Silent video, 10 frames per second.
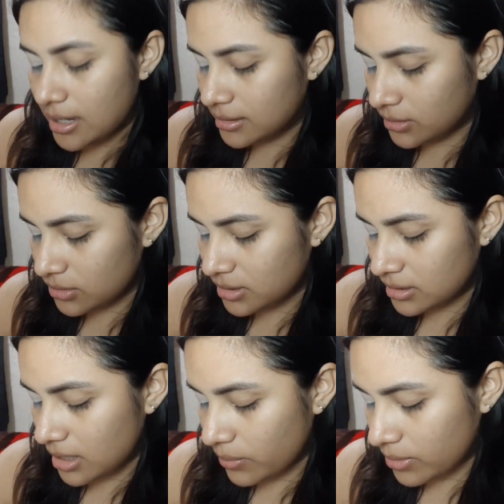
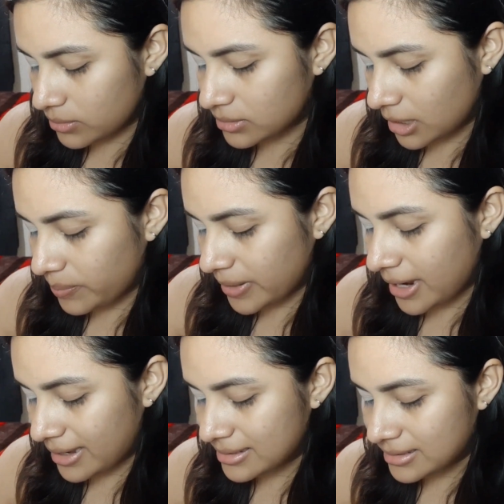entonces la voy a usar
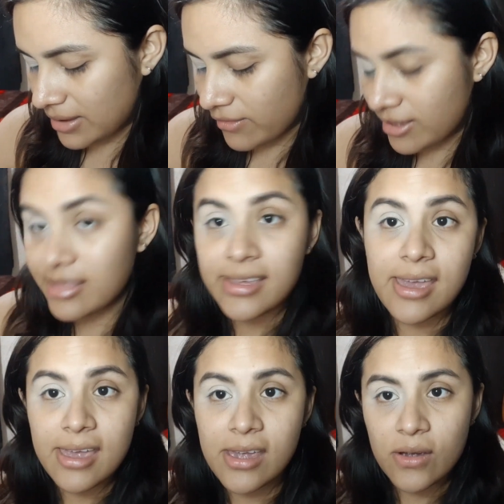para este
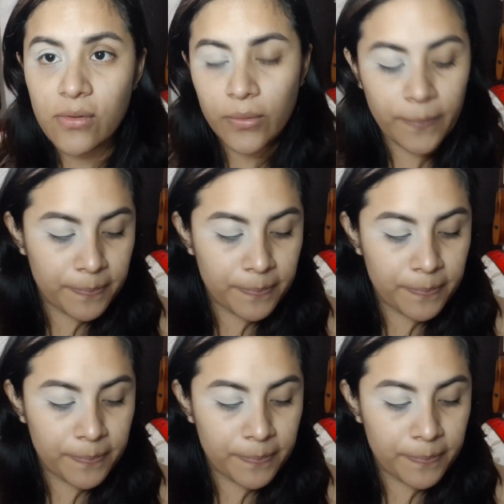video.